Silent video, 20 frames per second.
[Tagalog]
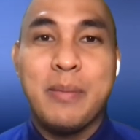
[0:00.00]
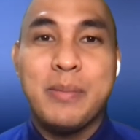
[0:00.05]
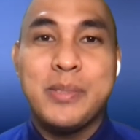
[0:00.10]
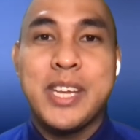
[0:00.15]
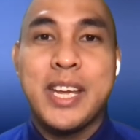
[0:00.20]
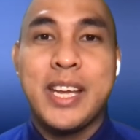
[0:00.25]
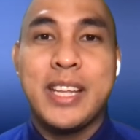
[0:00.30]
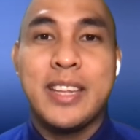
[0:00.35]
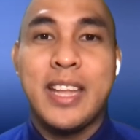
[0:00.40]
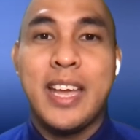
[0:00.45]

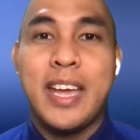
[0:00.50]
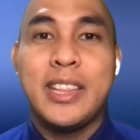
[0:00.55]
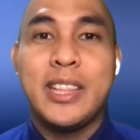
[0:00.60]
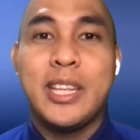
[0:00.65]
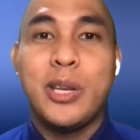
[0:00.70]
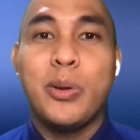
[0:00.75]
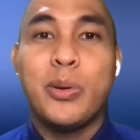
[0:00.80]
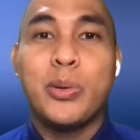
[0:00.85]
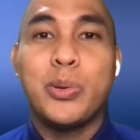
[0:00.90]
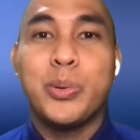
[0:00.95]
subject na
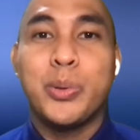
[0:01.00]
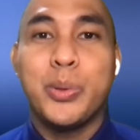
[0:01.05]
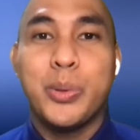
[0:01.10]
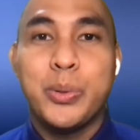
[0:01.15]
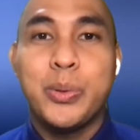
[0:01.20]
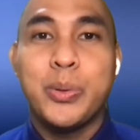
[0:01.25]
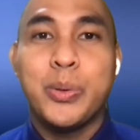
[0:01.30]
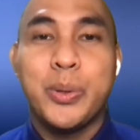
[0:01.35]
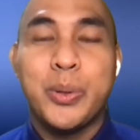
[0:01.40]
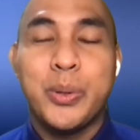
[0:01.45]

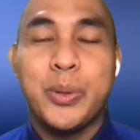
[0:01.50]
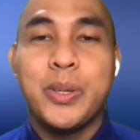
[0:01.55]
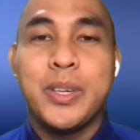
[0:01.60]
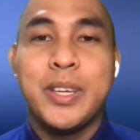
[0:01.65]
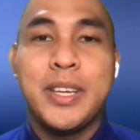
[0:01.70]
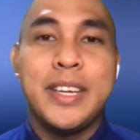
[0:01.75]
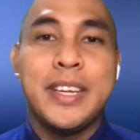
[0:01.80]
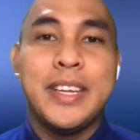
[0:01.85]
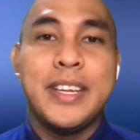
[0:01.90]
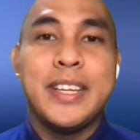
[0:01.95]
itinuturo ko
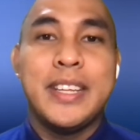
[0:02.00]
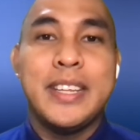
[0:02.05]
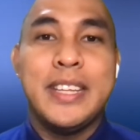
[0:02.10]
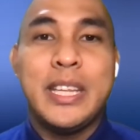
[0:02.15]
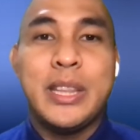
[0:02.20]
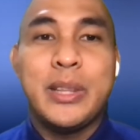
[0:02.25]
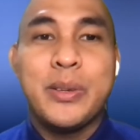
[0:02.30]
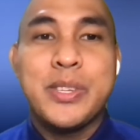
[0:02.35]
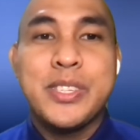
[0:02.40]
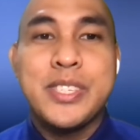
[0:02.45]

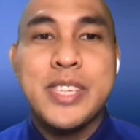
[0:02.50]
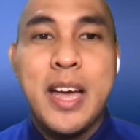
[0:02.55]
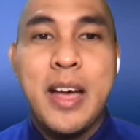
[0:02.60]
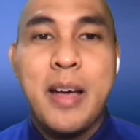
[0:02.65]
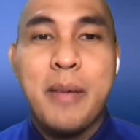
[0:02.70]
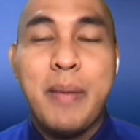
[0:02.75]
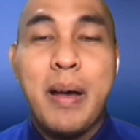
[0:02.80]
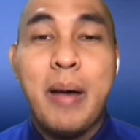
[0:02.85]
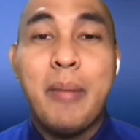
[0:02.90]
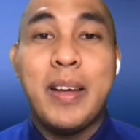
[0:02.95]
dito
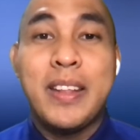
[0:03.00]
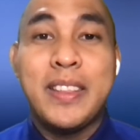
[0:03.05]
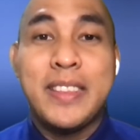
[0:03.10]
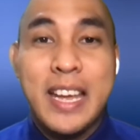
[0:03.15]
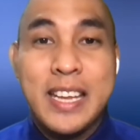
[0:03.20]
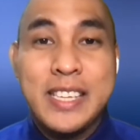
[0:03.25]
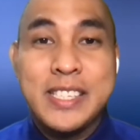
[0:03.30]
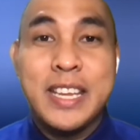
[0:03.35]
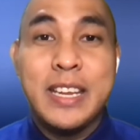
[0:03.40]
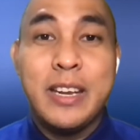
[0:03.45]
sa
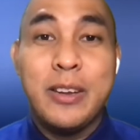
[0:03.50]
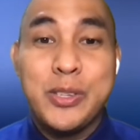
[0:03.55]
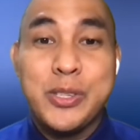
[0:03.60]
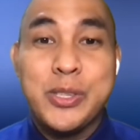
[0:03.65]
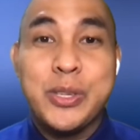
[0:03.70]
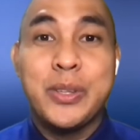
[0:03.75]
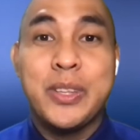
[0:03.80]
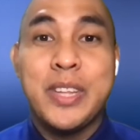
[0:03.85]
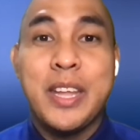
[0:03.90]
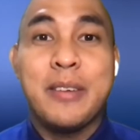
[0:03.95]
pamantasan
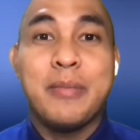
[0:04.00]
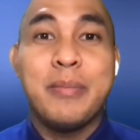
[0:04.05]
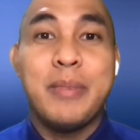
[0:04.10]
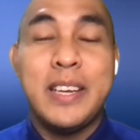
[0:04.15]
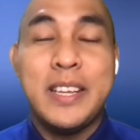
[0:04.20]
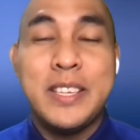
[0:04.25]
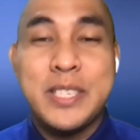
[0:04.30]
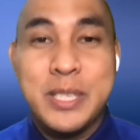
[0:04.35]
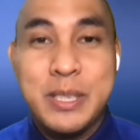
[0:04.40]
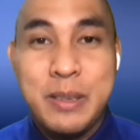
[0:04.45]
lungsod ng
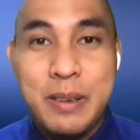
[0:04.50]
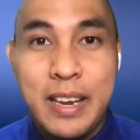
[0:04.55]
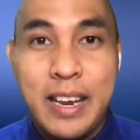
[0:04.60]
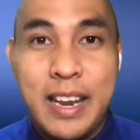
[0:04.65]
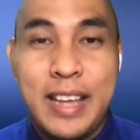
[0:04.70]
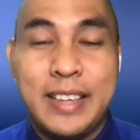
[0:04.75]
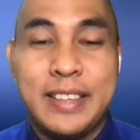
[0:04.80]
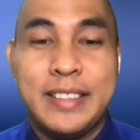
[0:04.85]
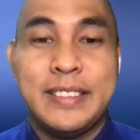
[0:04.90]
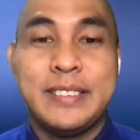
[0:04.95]

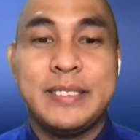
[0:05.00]
Valenzuela.